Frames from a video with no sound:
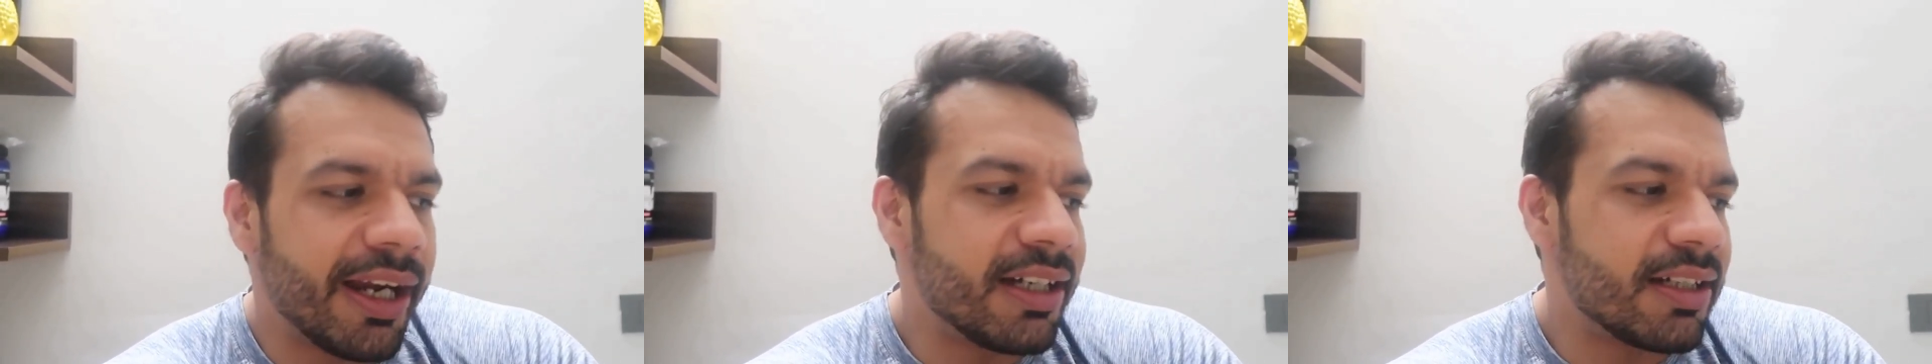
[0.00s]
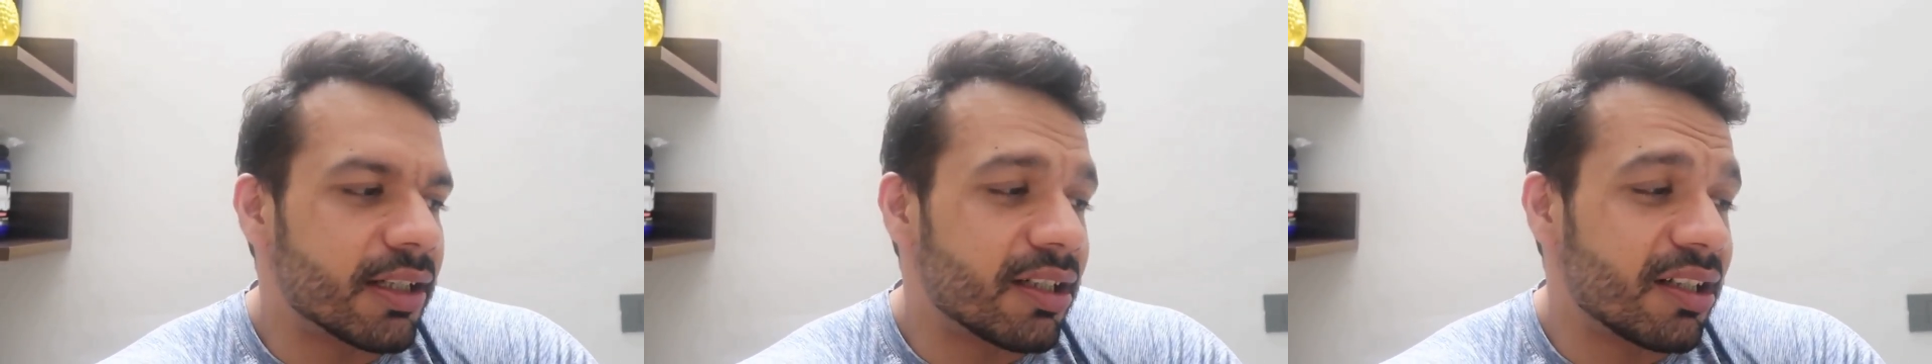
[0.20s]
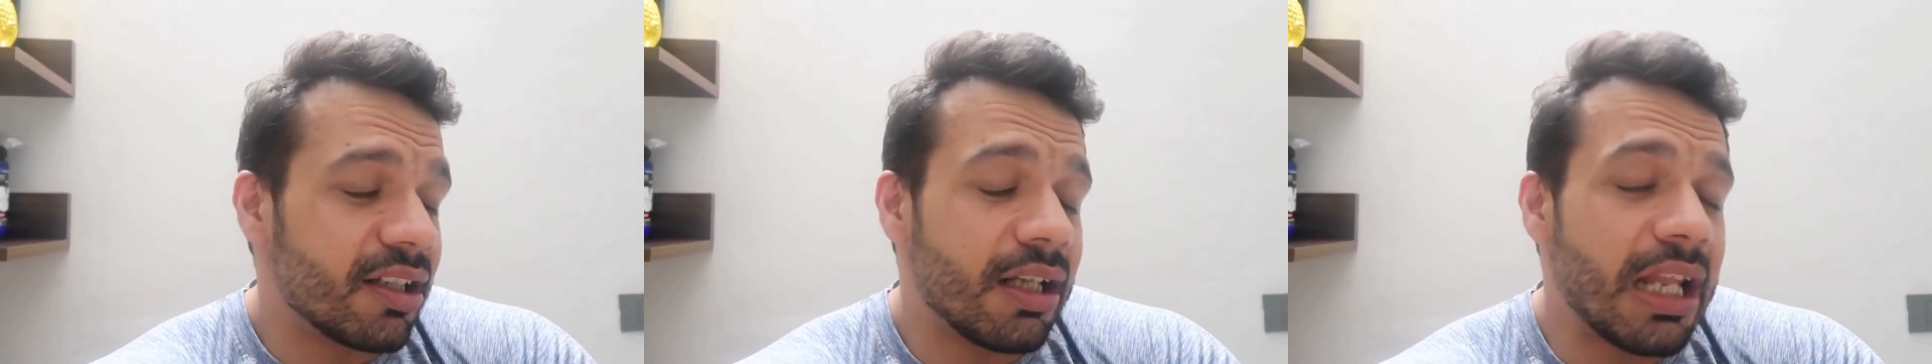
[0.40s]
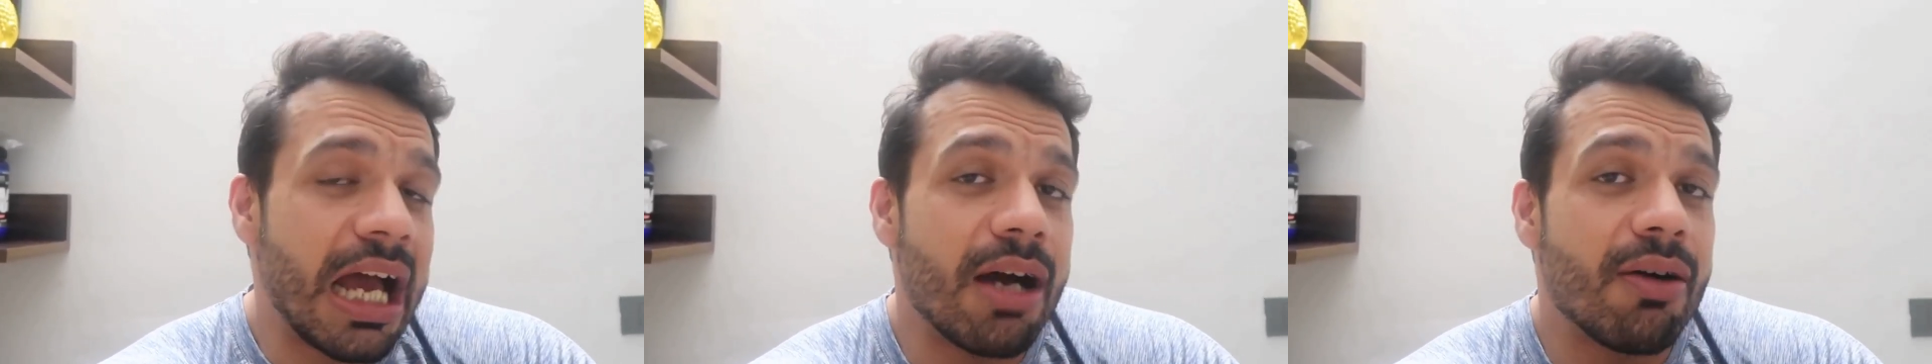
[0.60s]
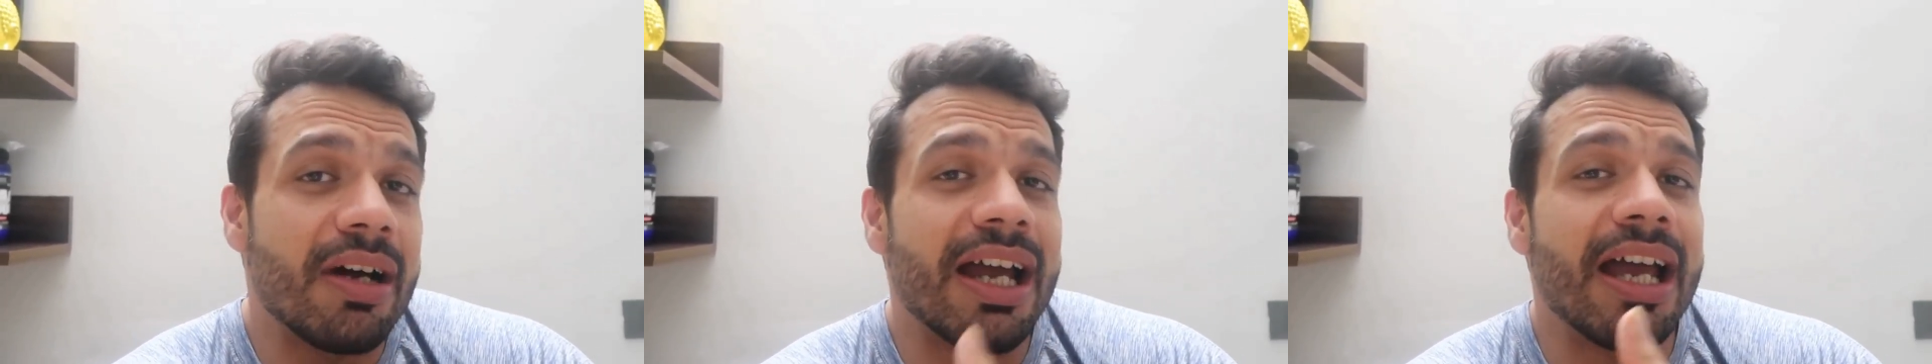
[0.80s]
डाइट करता था
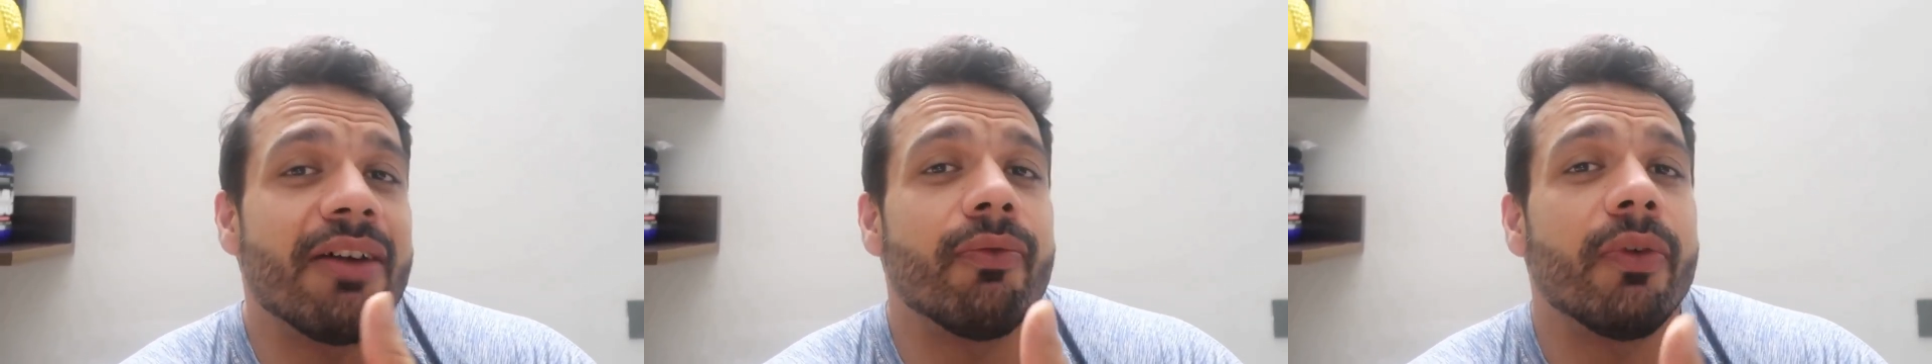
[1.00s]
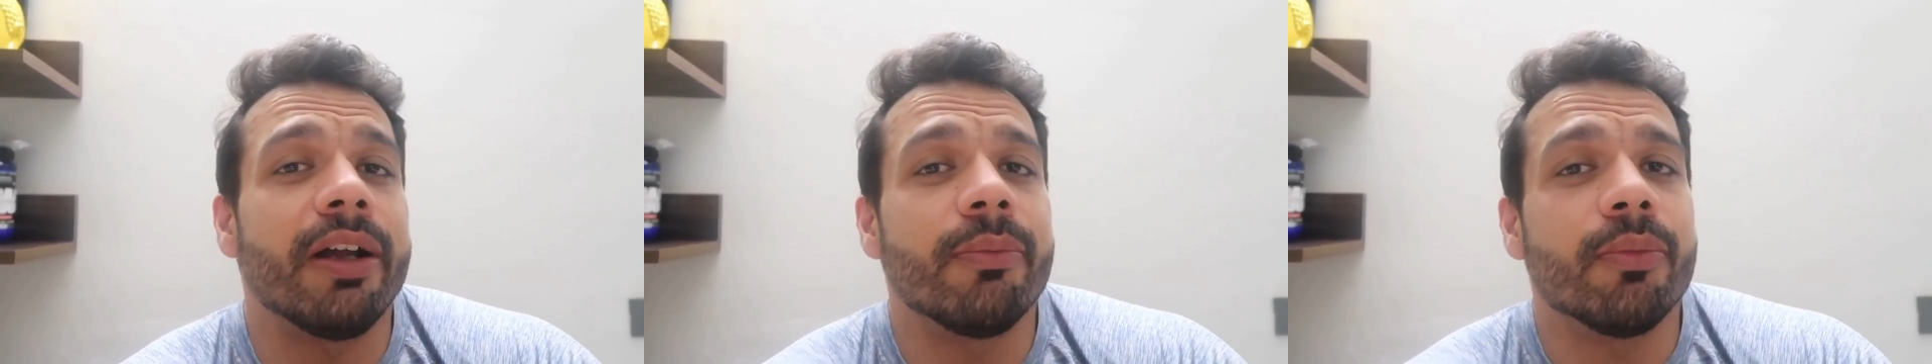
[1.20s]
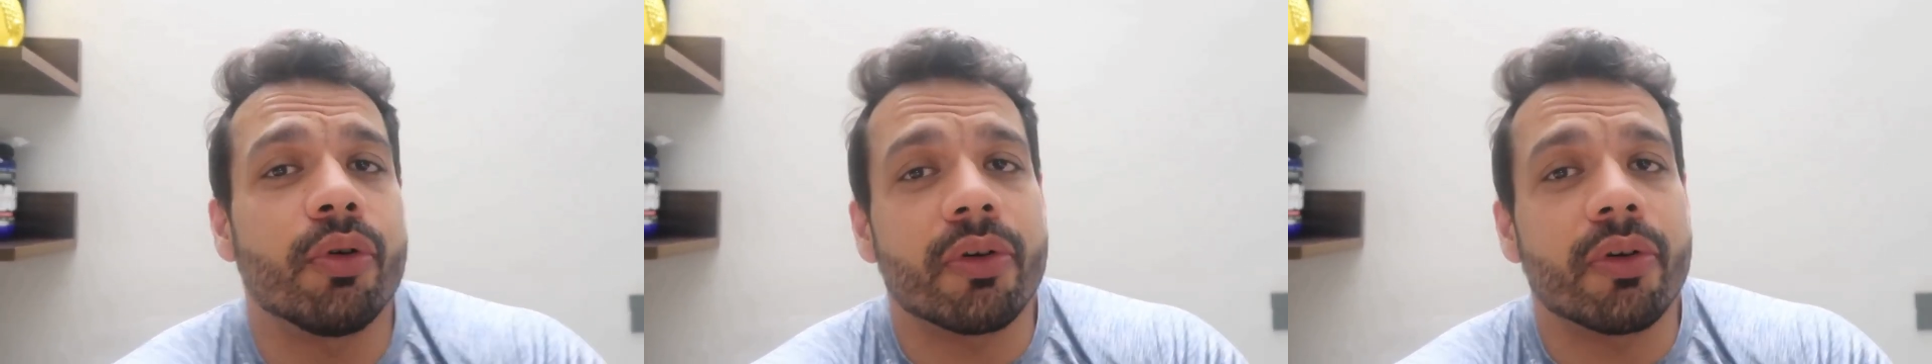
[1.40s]
नाउ आई हैव वन